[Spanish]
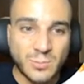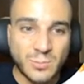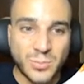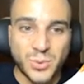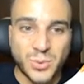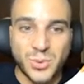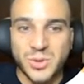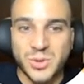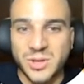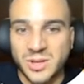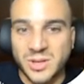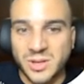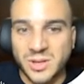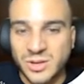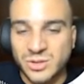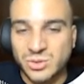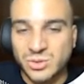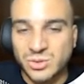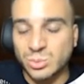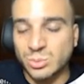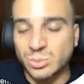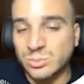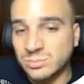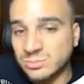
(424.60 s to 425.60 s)
plugin
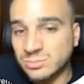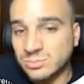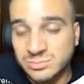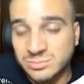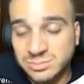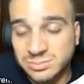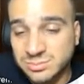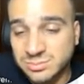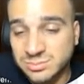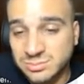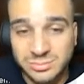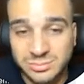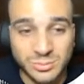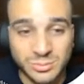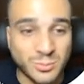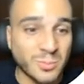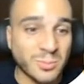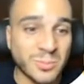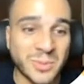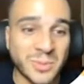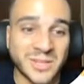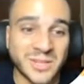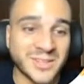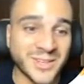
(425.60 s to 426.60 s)
es un,
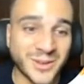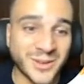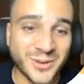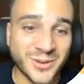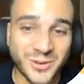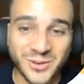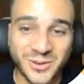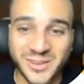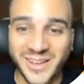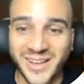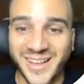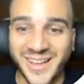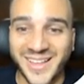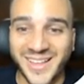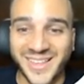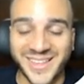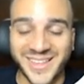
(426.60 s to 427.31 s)
mítico ya